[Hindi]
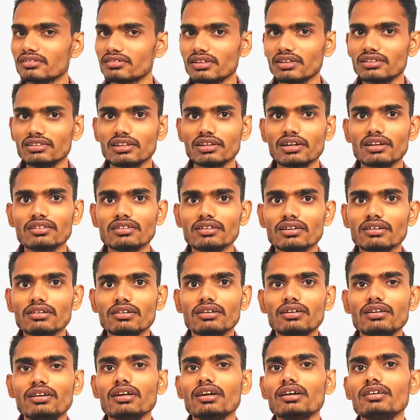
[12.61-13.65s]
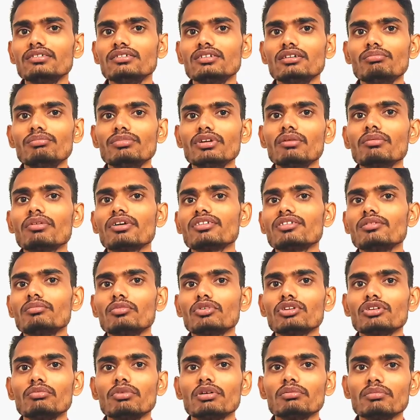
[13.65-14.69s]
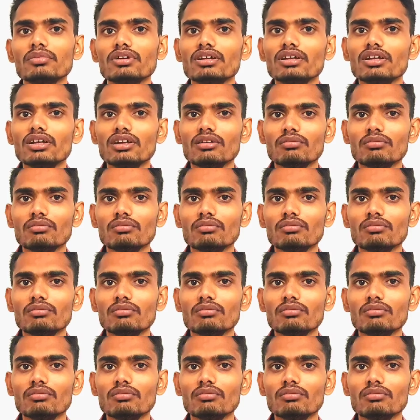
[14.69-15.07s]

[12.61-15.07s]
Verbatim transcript: चलती रहती है लेकिन जब भी हम किसी मुसीबत में